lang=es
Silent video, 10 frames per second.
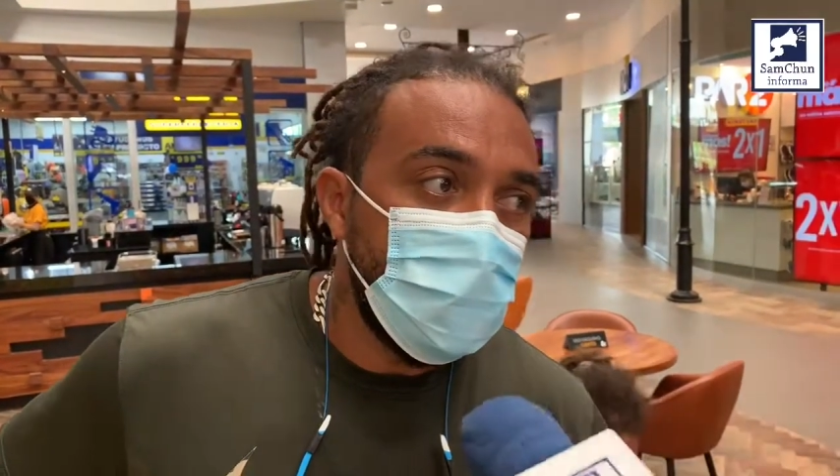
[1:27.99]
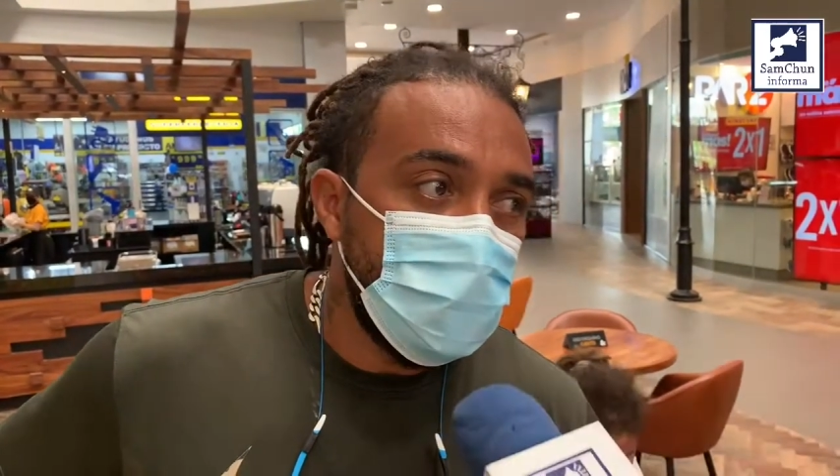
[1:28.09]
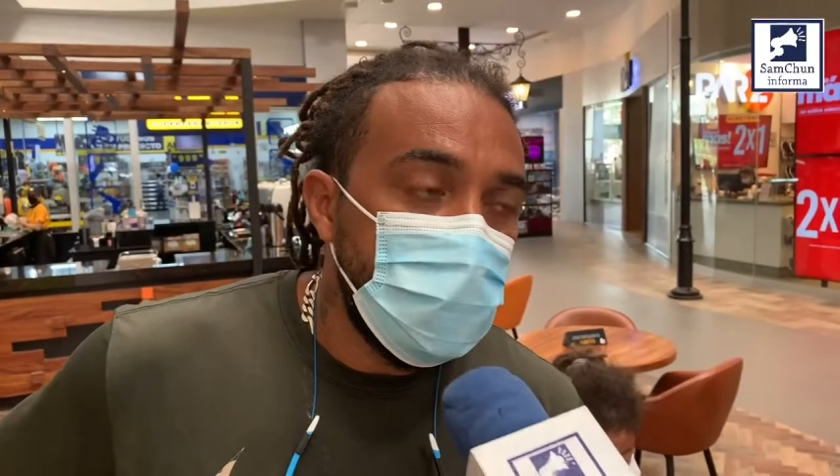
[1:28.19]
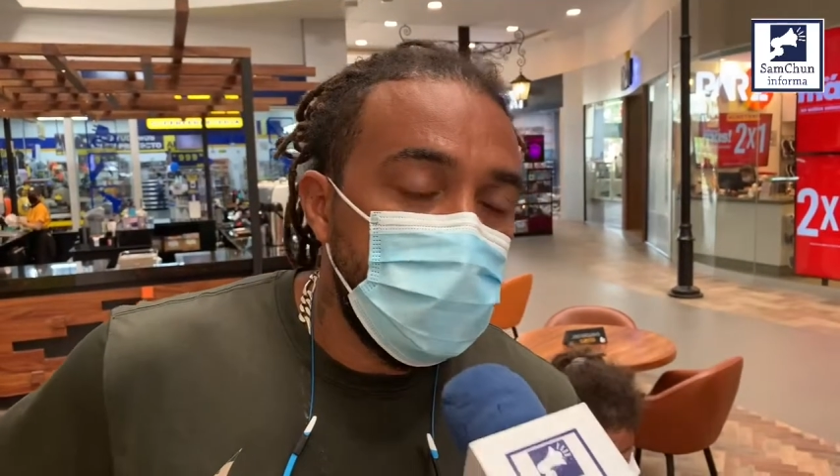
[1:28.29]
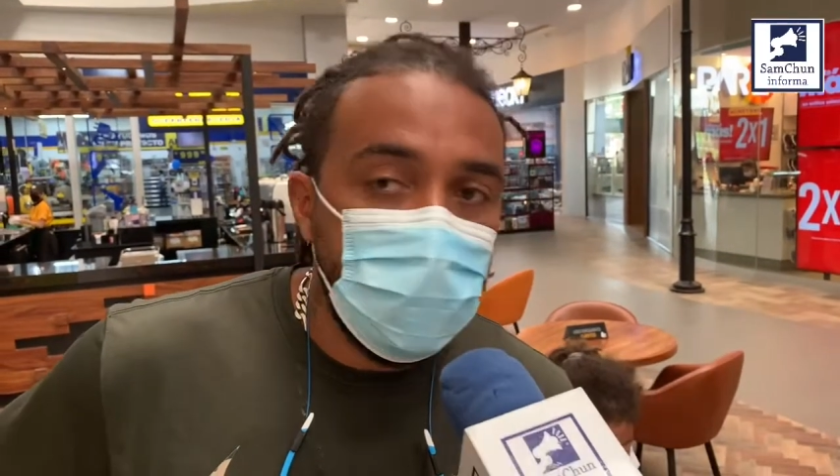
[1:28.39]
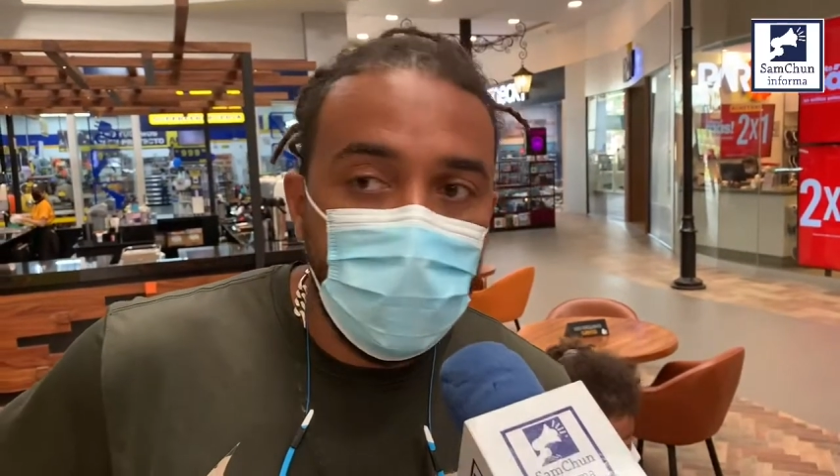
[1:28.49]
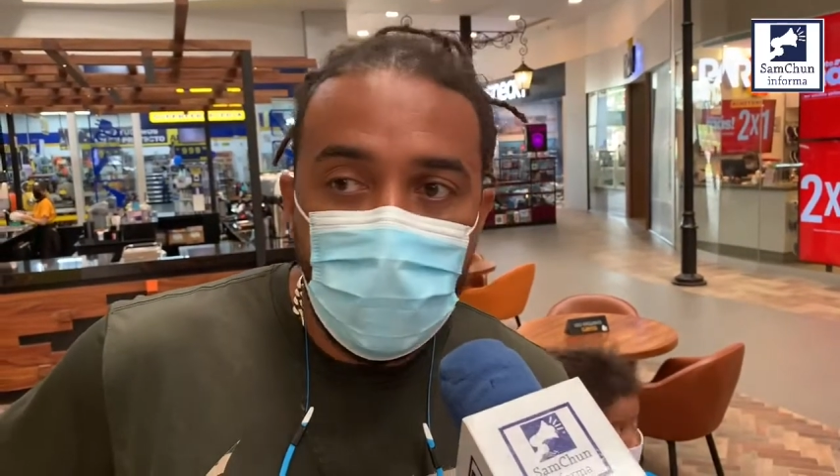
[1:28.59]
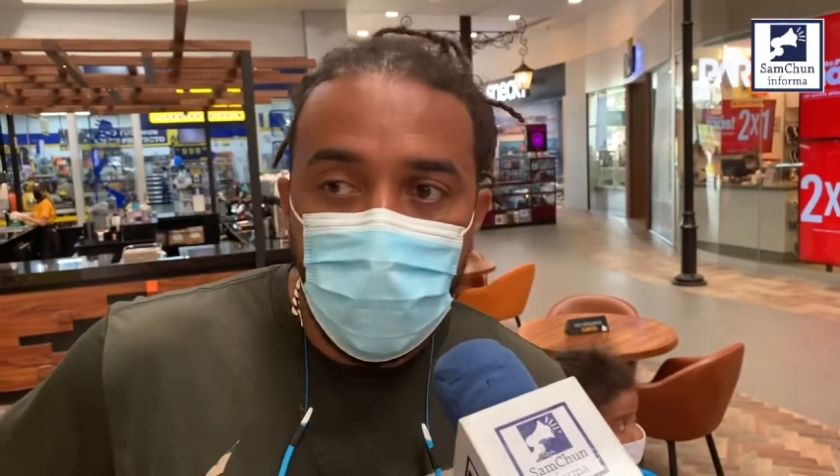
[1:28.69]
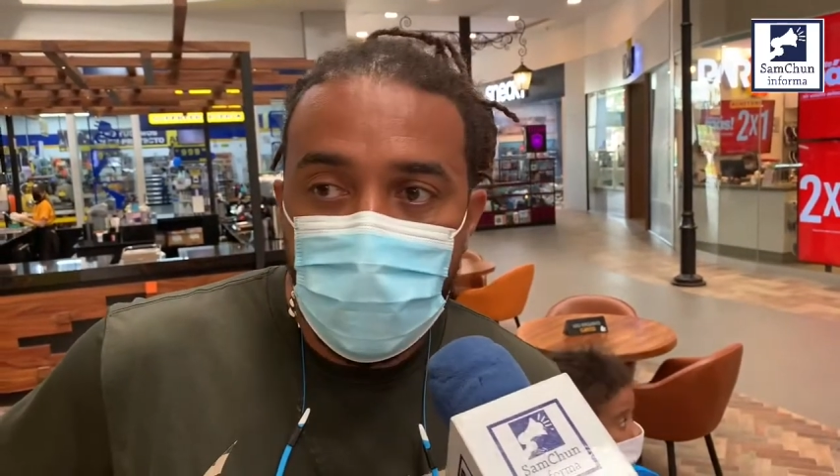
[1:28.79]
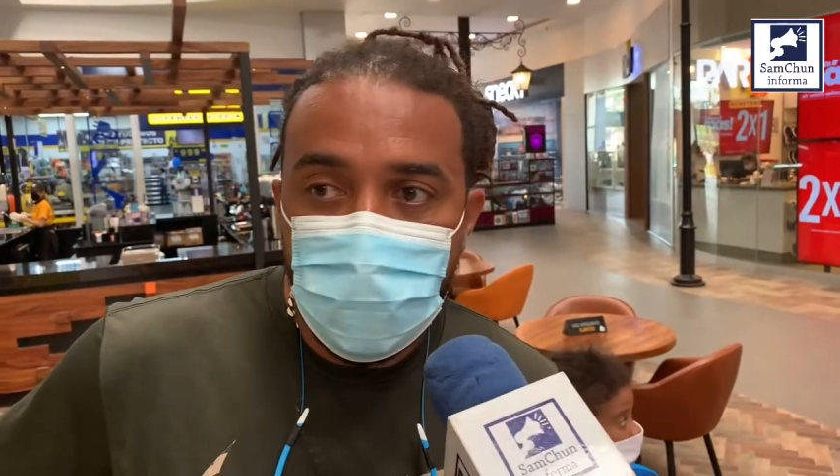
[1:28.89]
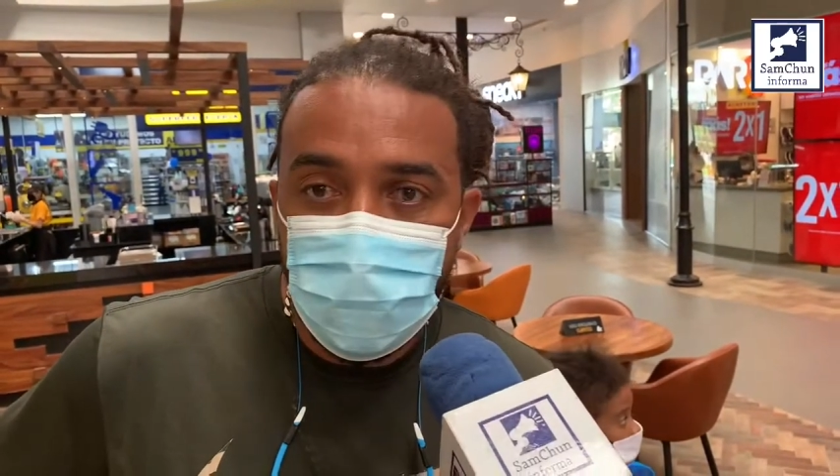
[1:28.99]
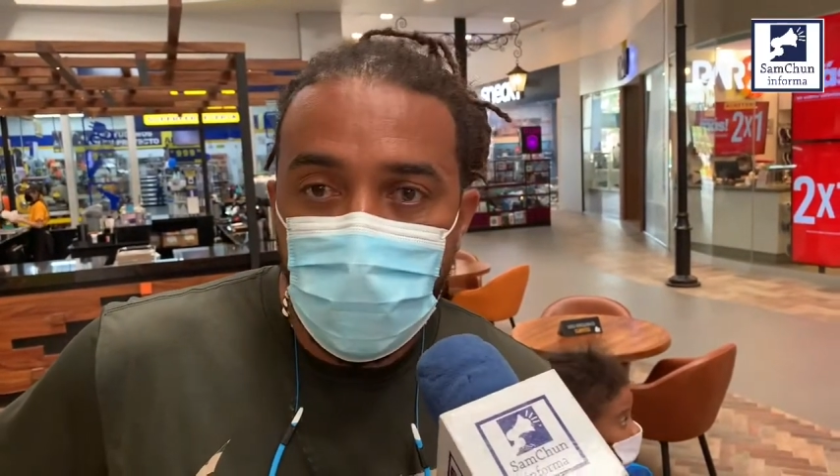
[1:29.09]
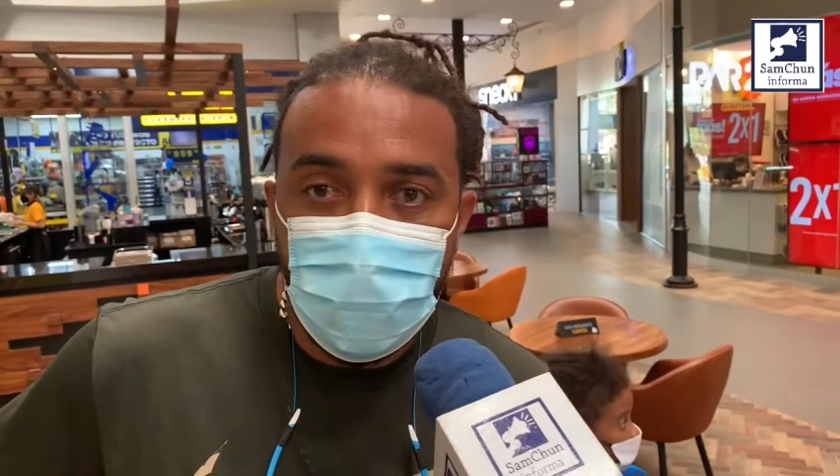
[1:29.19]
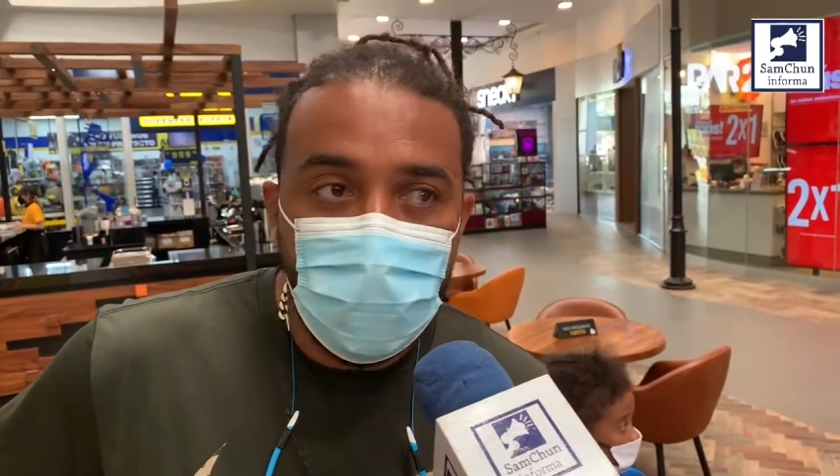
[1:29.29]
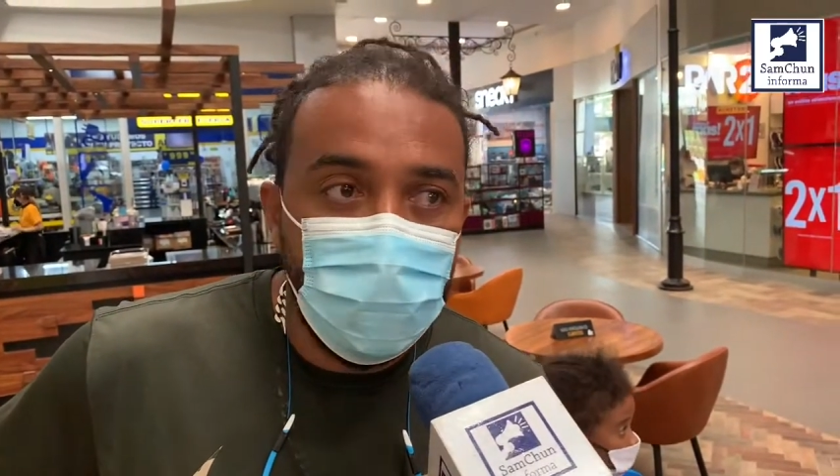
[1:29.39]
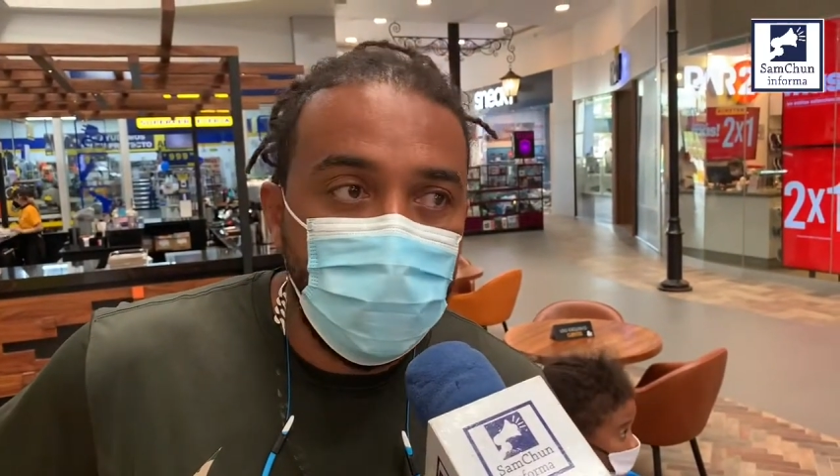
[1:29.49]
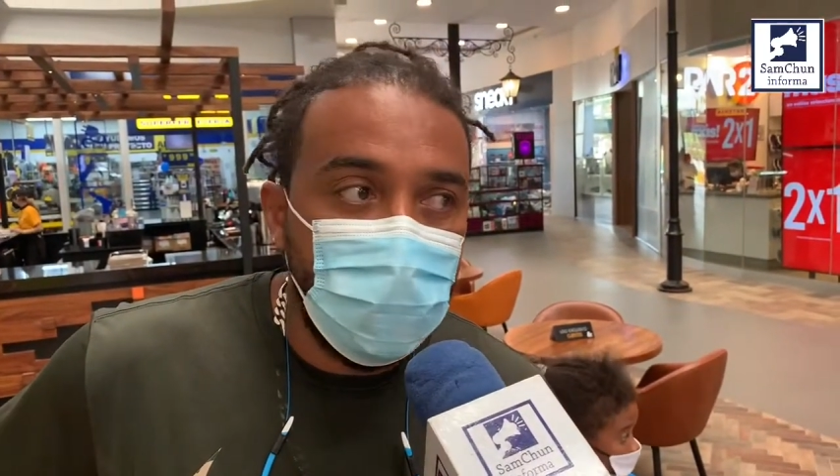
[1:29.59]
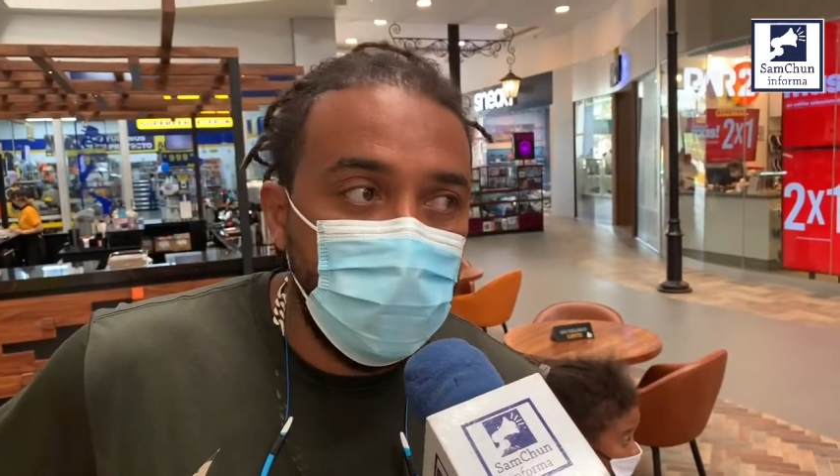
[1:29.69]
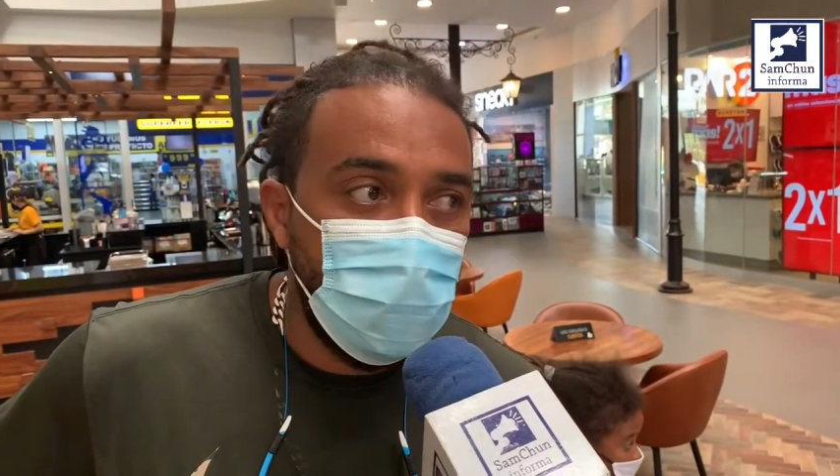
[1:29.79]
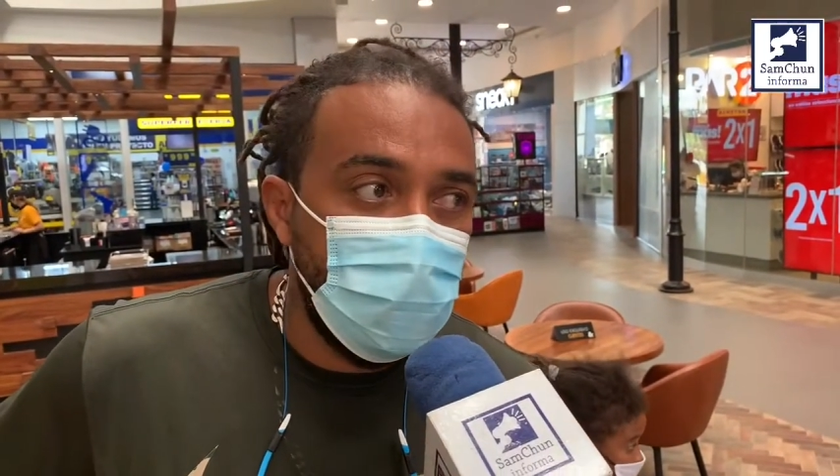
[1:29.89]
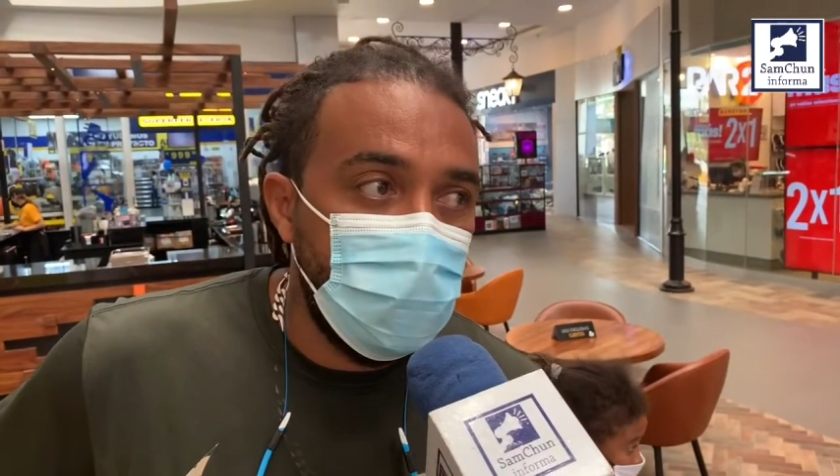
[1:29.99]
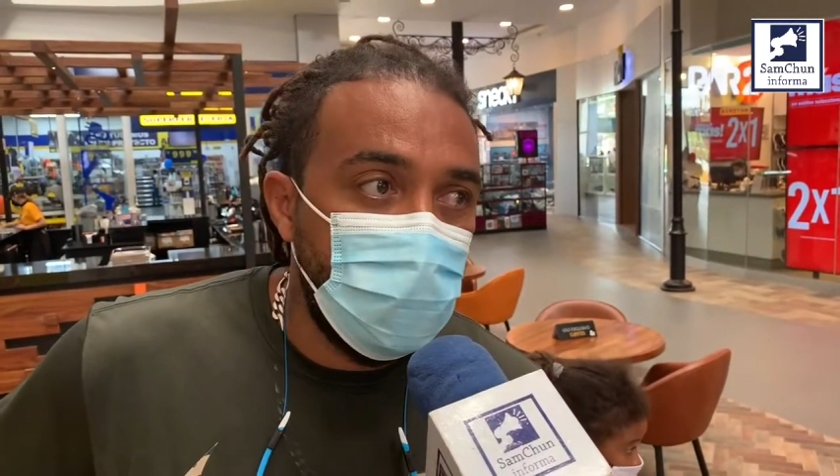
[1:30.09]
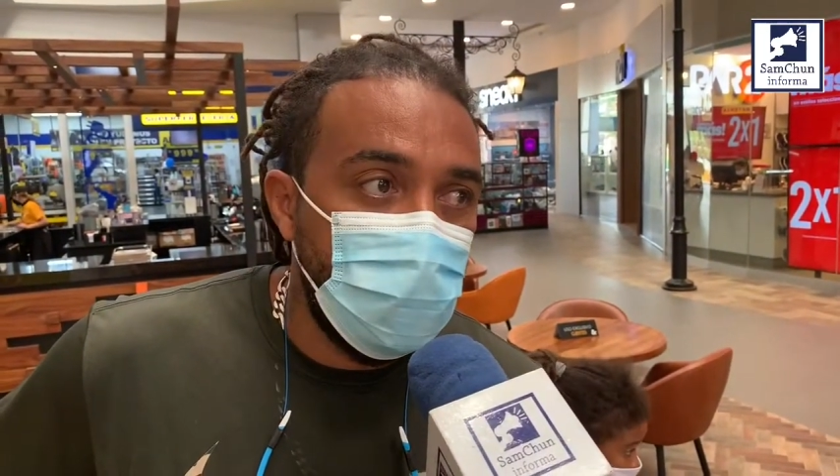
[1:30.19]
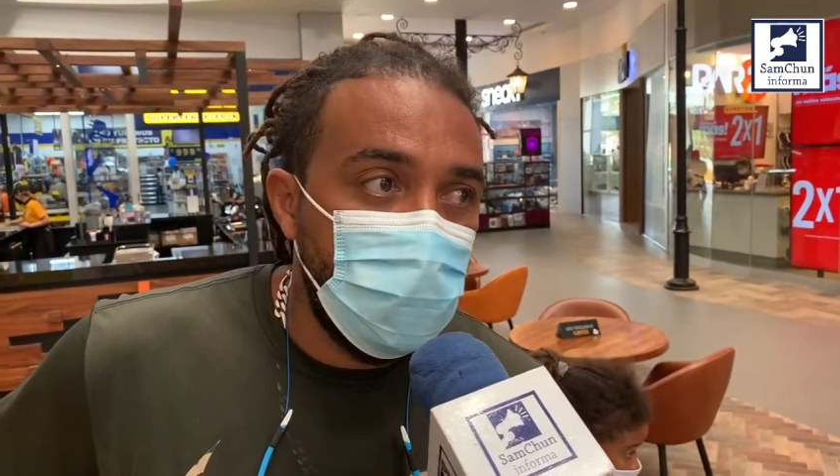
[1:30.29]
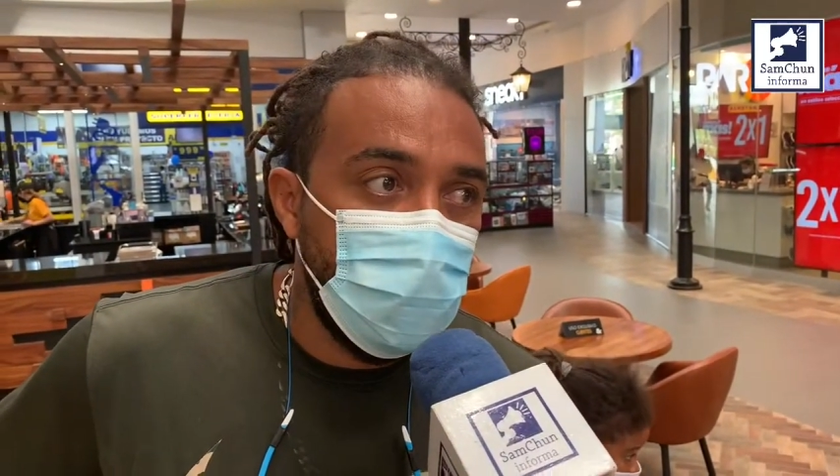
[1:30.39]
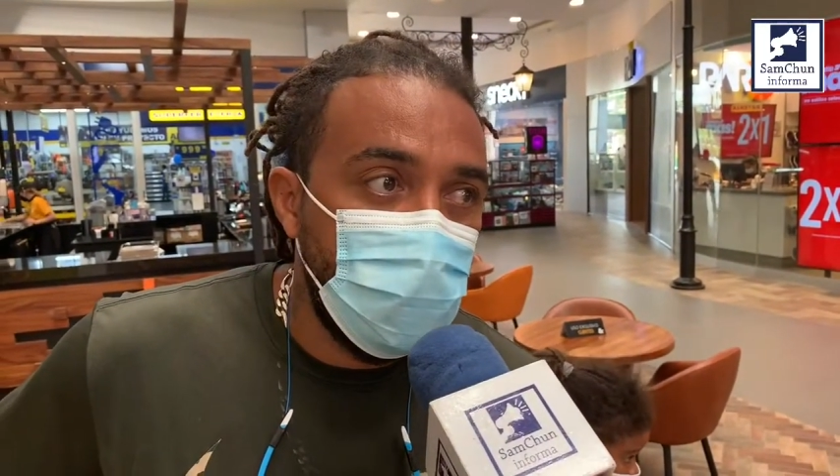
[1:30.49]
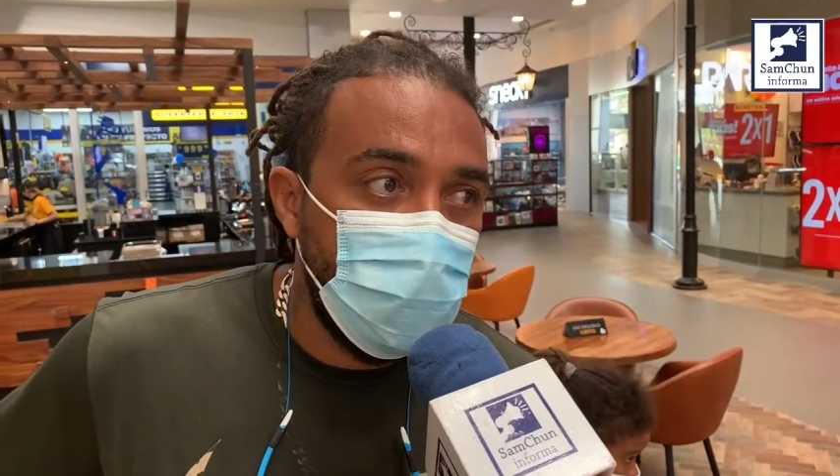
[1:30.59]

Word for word: Sí, sí, tengo ya varios años de,